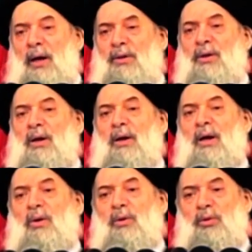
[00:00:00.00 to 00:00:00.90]
أجرى
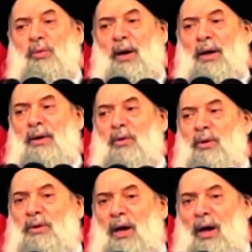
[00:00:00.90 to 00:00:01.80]
الله سبحانه
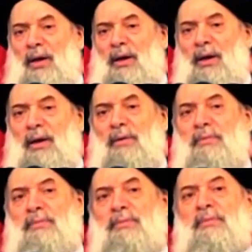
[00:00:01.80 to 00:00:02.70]
وتعالى
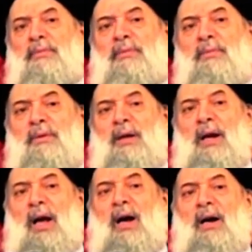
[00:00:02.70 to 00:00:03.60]

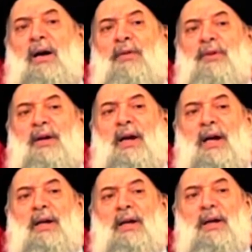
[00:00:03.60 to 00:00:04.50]
الحق في
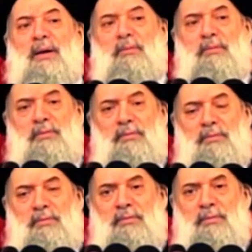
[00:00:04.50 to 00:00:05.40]
خلقهم
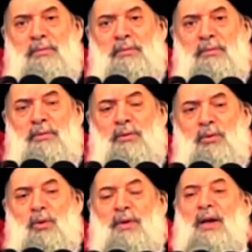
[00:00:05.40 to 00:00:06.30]

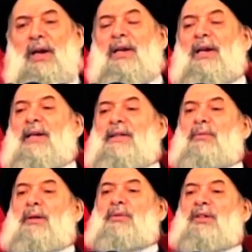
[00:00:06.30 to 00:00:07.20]
ولذلك
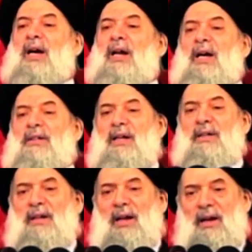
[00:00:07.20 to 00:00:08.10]
لازم نمشي على
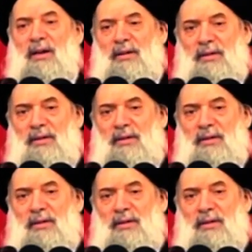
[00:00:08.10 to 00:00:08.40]
أساس الحق